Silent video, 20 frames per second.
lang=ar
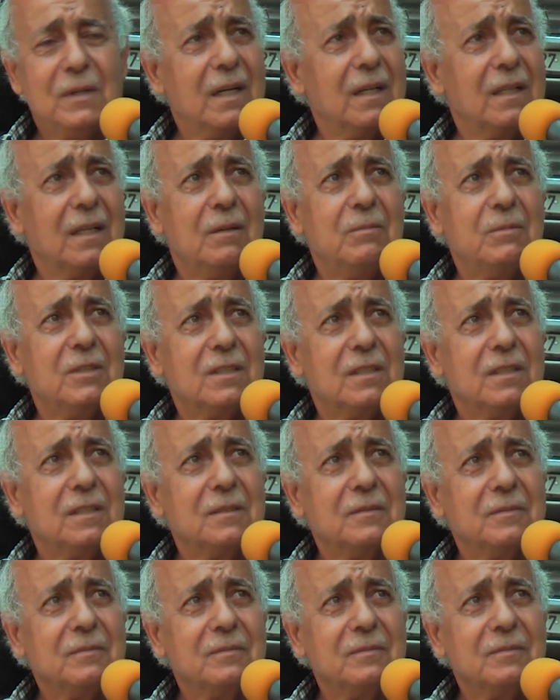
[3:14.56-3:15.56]
ما حدا عم يشتري
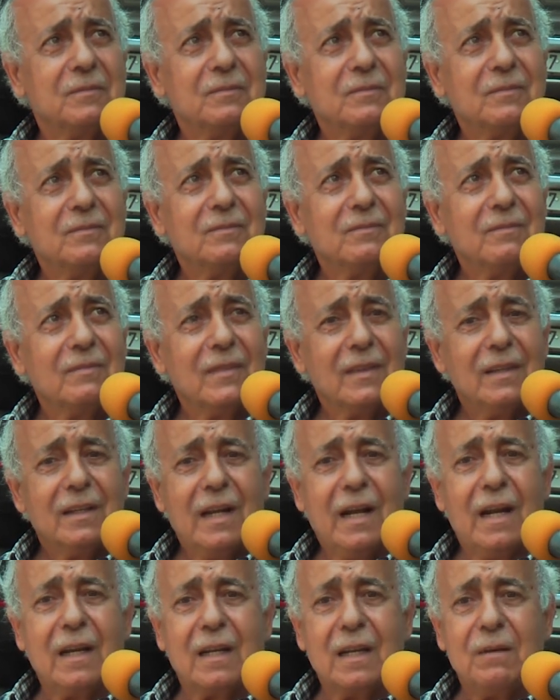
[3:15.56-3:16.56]

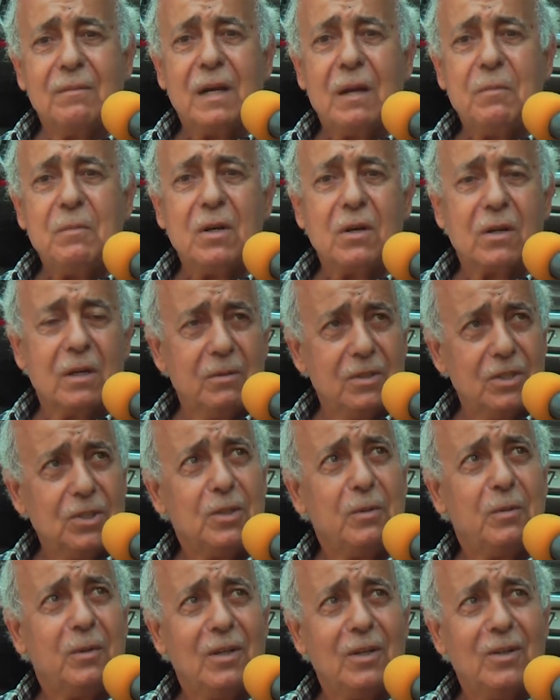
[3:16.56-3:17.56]
اكل ما عم ياكلوا
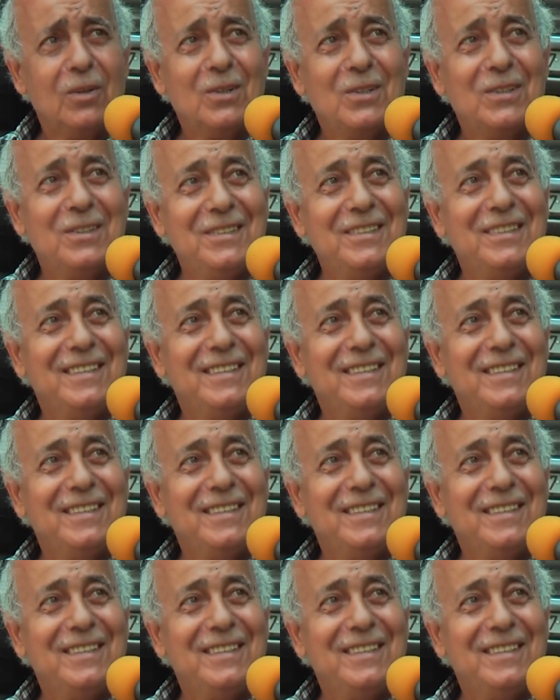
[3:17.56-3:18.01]
بتجيبوا حلو